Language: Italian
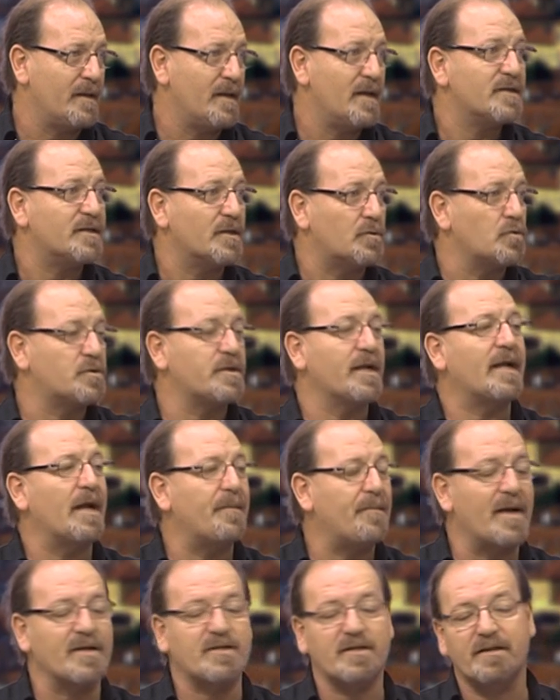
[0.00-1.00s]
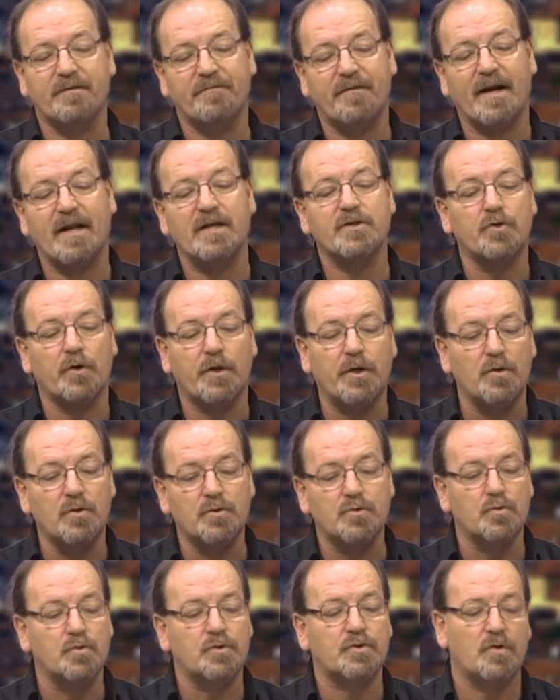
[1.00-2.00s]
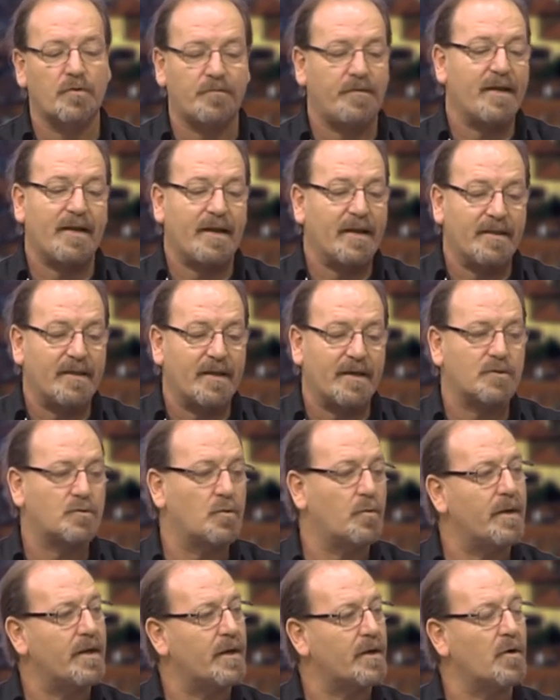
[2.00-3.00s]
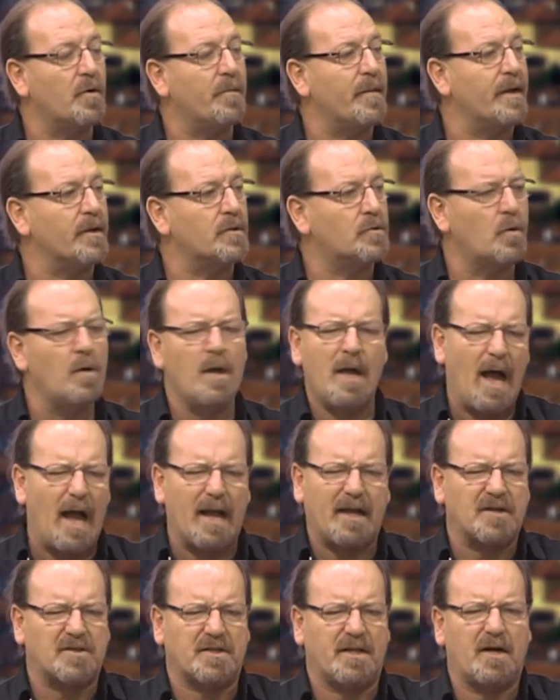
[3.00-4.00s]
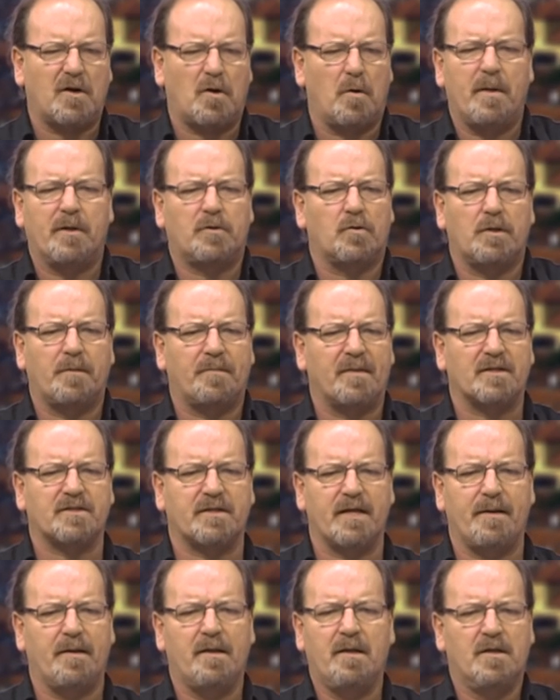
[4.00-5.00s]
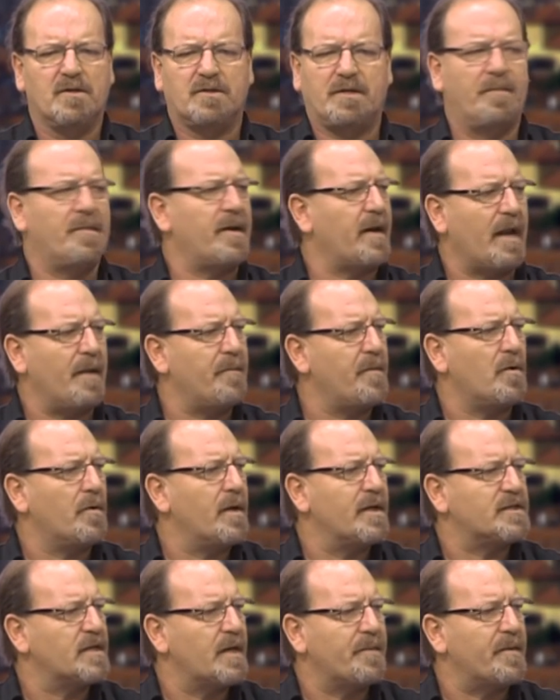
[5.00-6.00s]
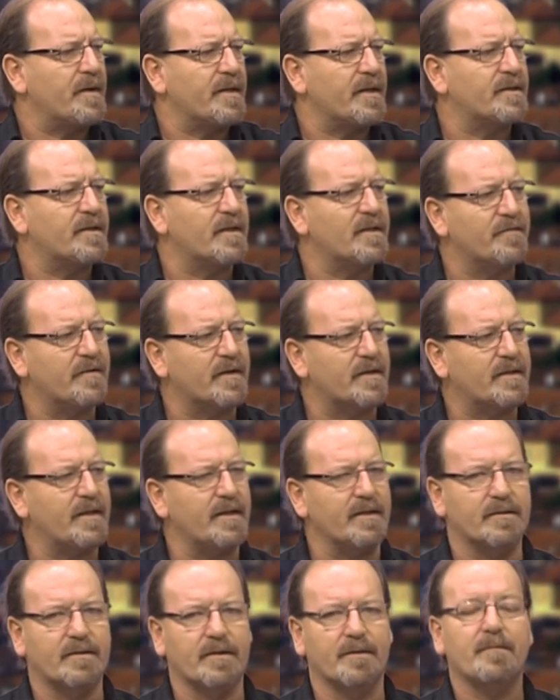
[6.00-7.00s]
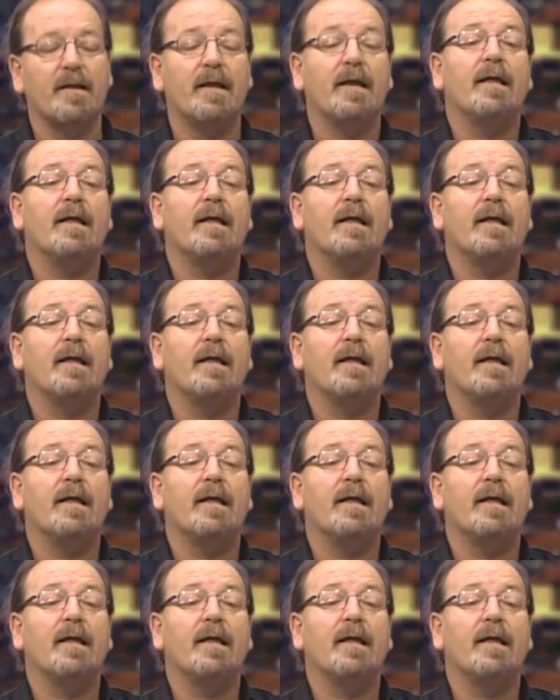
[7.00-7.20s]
Se tu sei capace di fare il giochino giusto, fai ridere su quell'argomento, anche se l'argomento di per sé sembrerebbe non essere per niente divertente. Sì, sì.